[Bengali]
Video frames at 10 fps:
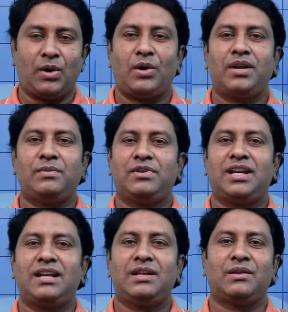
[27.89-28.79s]
ঘরে
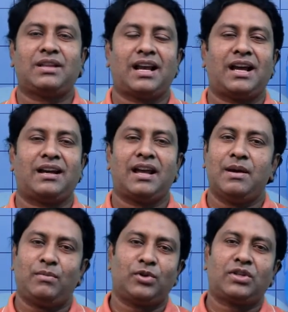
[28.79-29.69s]
বসেই কিন্তু তালাক
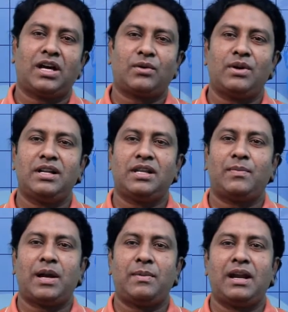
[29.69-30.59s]
উদ্ধার করে নিতে
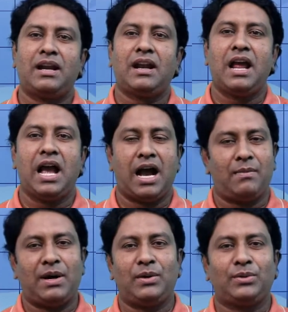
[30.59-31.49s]
পারবেন
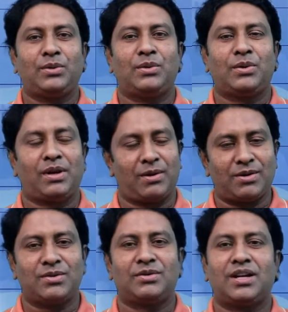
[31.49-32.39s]
আবার নতুন করে
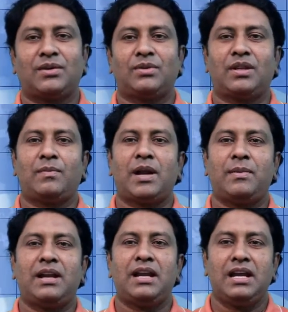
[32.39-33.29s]
ঘর সংসার করতে
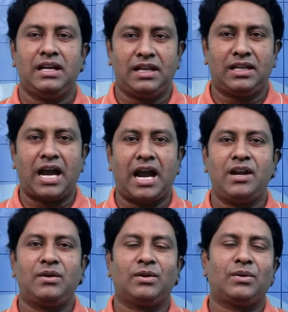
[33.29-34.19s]
পারবেন এতে
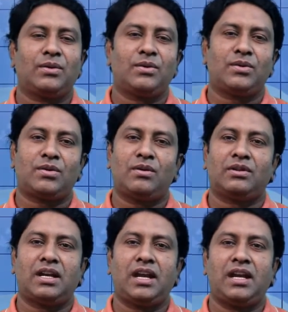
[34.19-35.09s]
আইনগত কোনো
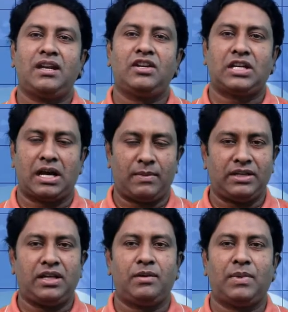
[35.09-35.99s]
জটিলতা নেই
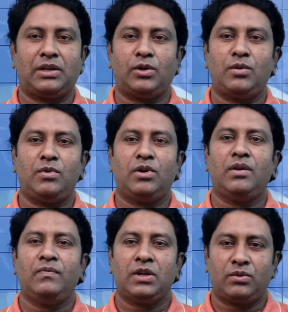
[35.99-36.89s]
সামাজিক বা ধর্মীয়
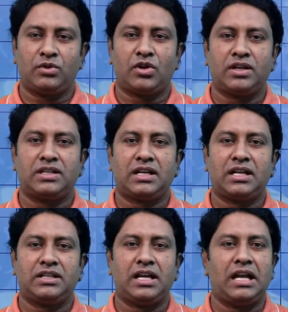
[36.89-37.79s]

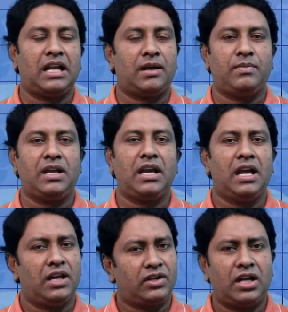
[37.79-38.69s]
কুসংস্কার যে হিল্লা বিয়ে
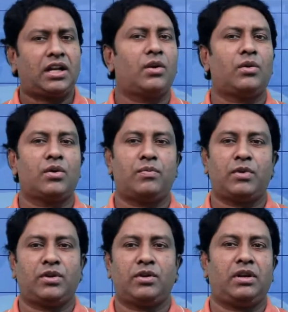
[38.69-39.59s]
সেটারও কোনো
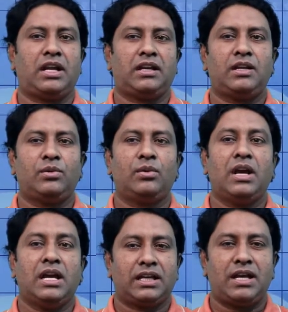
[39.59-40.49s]
প্রয়োজন নেই কিন্তু
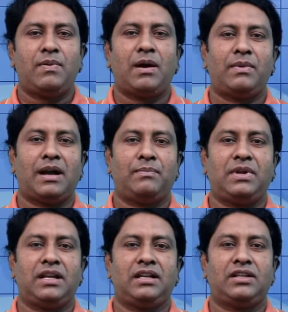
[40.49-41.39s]
কিভাবে
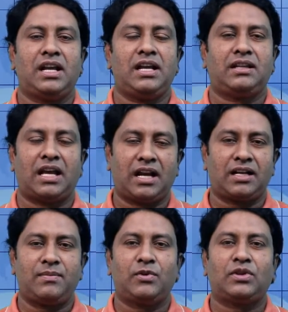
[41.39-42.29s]
আপনি সেই
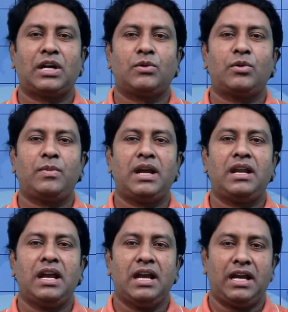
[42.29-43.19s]
তালাকটি প্রত্যাহার করবেন
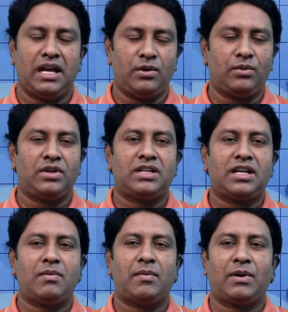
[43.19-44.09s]
এই নোটিশ
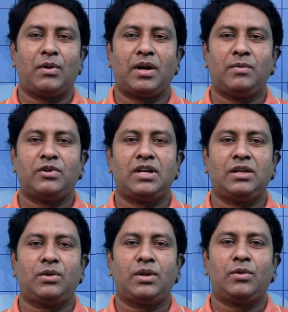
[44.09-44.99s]
কিভাবে ঘরে বসেই
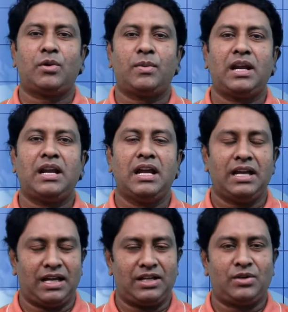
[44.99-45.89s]
তৈরি করবেন
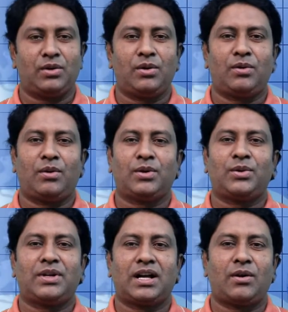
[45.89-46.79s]
এর জন্য কত
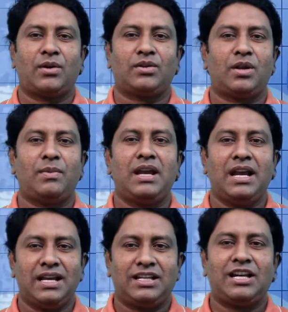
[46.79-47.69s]
টাকা খরচ হবে
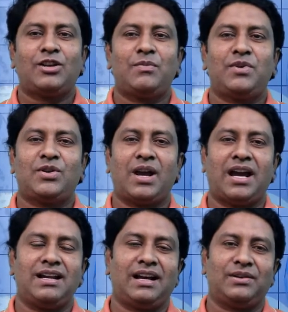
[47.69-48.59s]
সেসব বিষয়ে
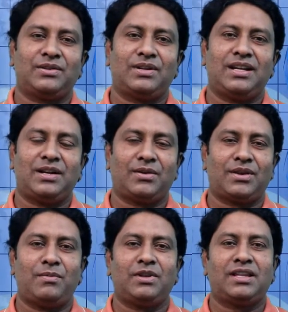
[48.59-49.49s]
আইনি আলোচনা নিয়ে
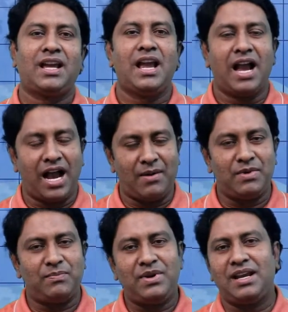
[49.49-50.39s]
কথা বলতে
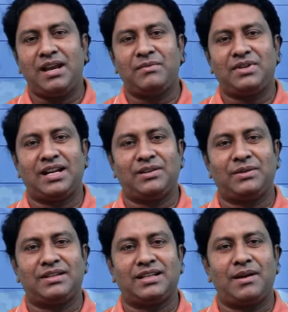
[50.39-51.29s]
আমি পি এম
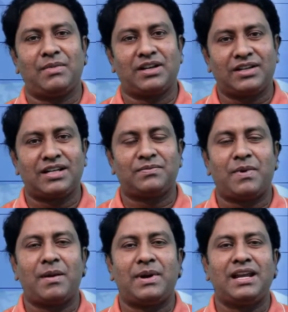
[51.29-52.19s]
সিরাজুল ইসলাম সিরাজ
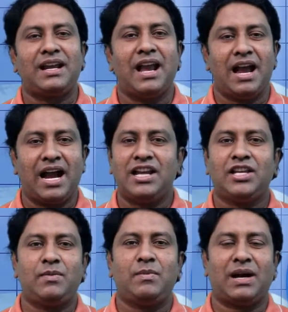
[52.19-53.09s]
প্রামাণিক
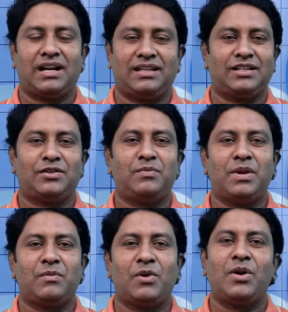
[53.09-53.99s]
আইনজীবী বাংলাদেশ
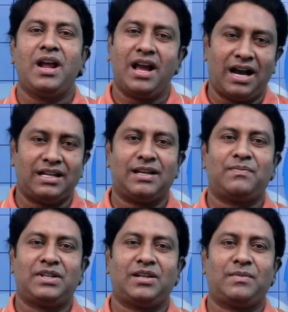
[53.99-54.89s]
সুপ্রিম কোর্ট আজ
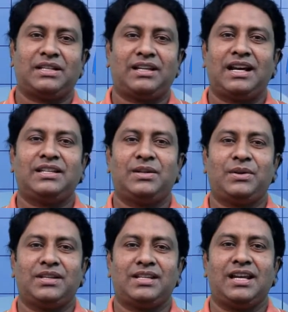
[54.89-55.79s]
আপনাদের মাঝে হাজির
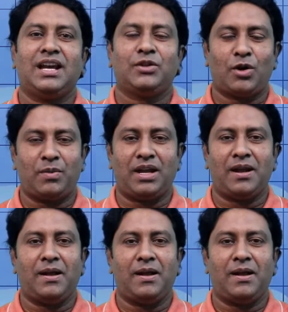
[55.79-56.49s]
হয়েছি তবে